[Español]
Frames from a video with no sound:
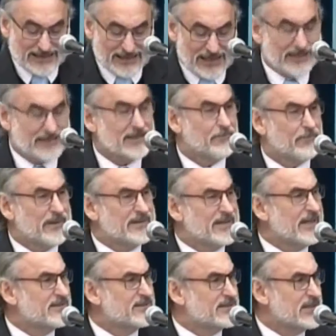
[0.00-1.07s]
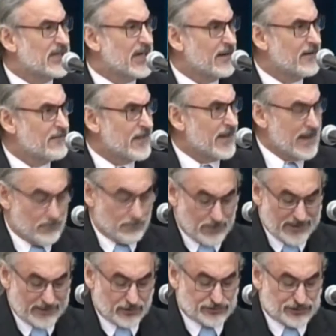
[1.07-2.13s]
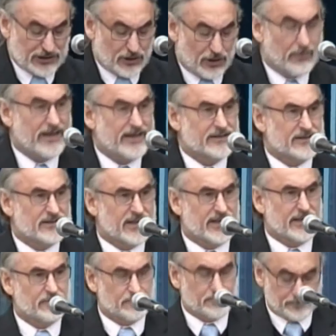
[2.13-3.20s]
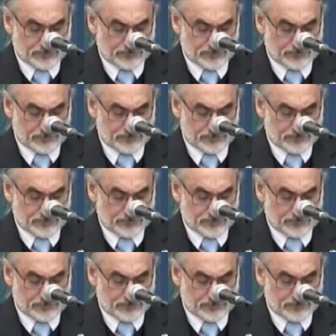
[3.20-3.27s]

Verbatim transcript: de la independencia en pleno siglo XX.